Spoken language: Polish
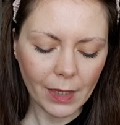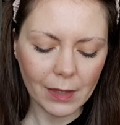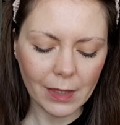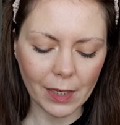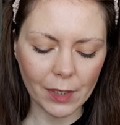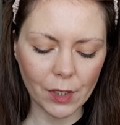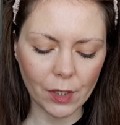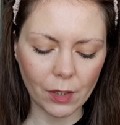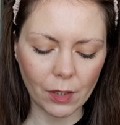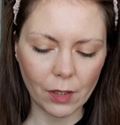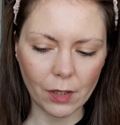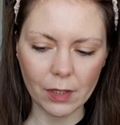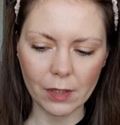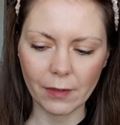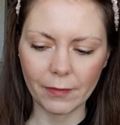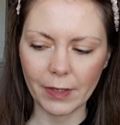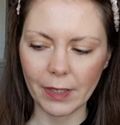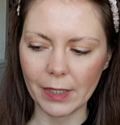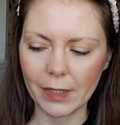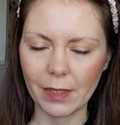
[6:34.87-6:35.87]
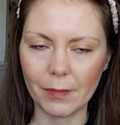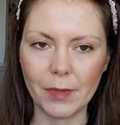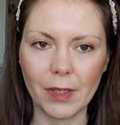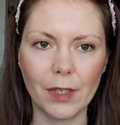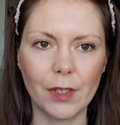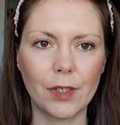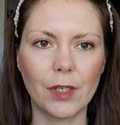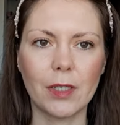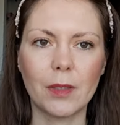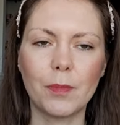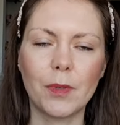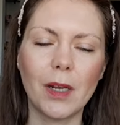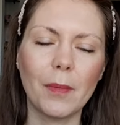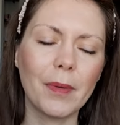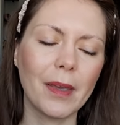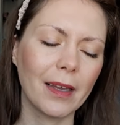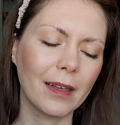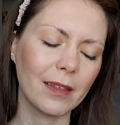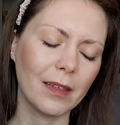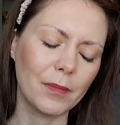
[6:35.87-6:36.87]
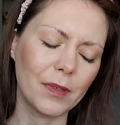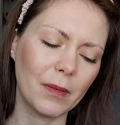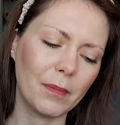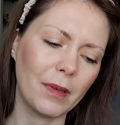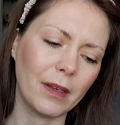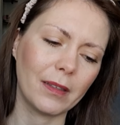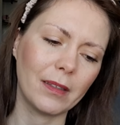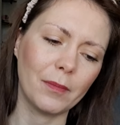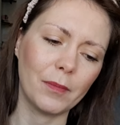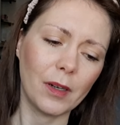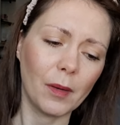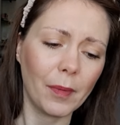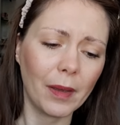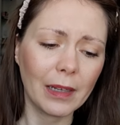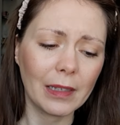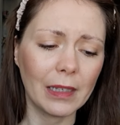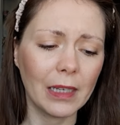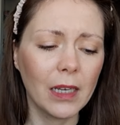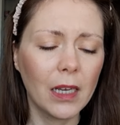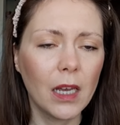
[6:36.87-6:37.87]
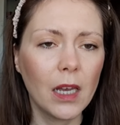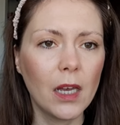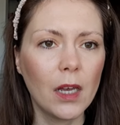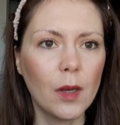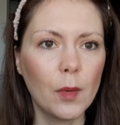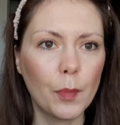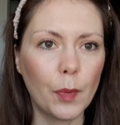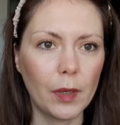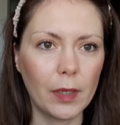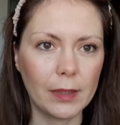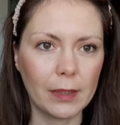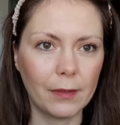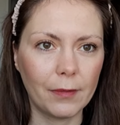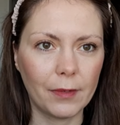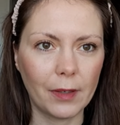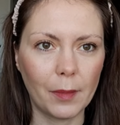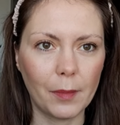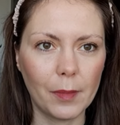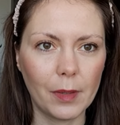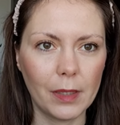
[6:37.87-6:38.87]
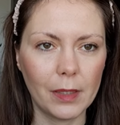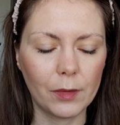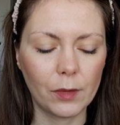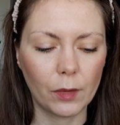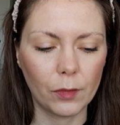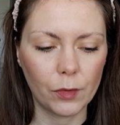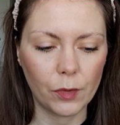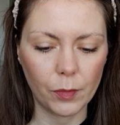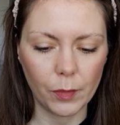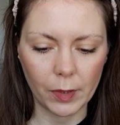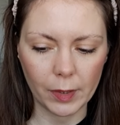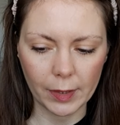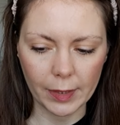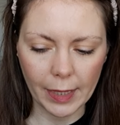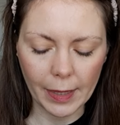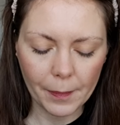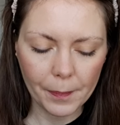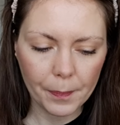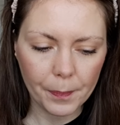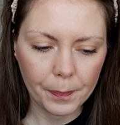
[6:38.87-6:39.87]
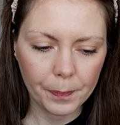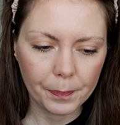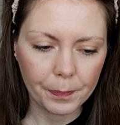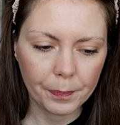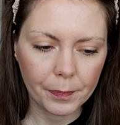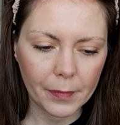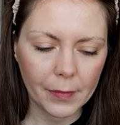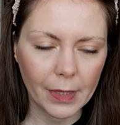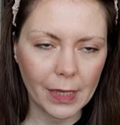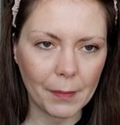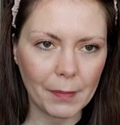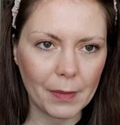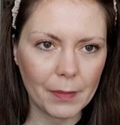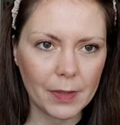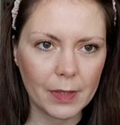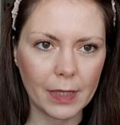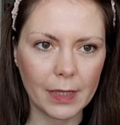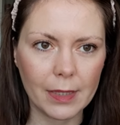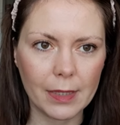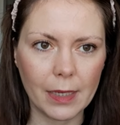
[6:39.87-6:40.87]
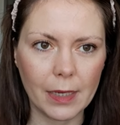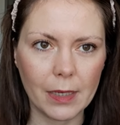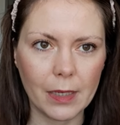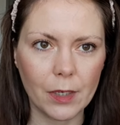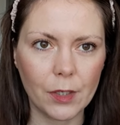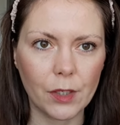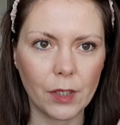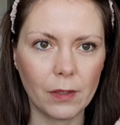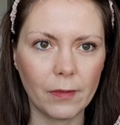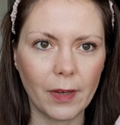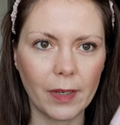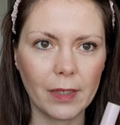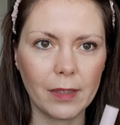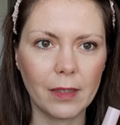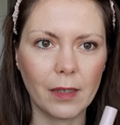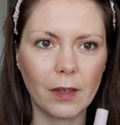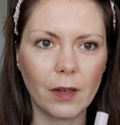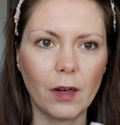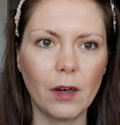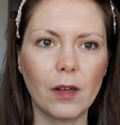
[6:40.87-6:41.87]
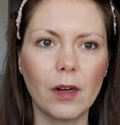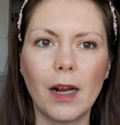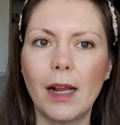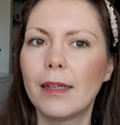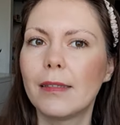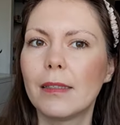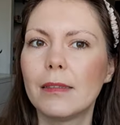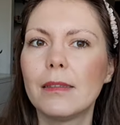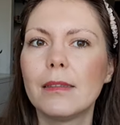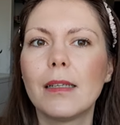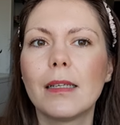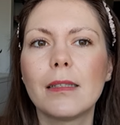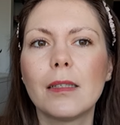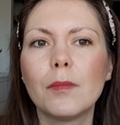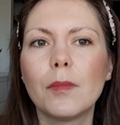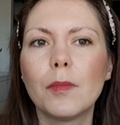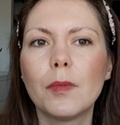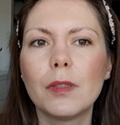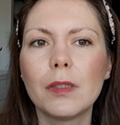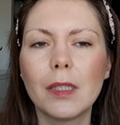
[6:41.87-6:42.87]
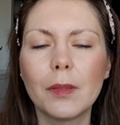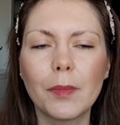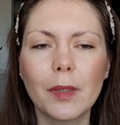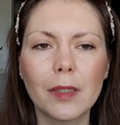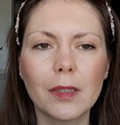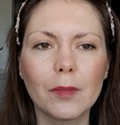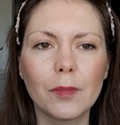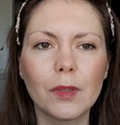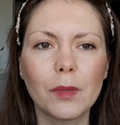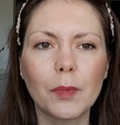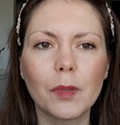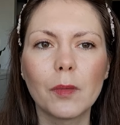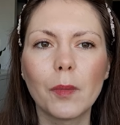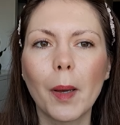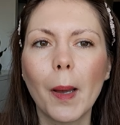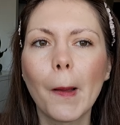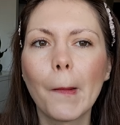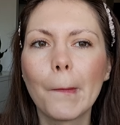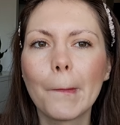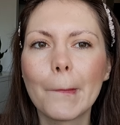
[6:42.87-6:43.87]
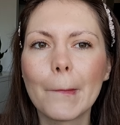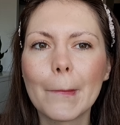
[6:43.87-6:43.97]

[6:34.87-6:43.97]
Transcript: Także kolor jest o wiele ciemniejszy, jest przepiękny, przepiękny, przepiękny. Polecam Wam e, tą szminkę. Ja mam z tej serii jeszcze dwa inne kolory, ale ten na ten moment najbardziej mi się podoba.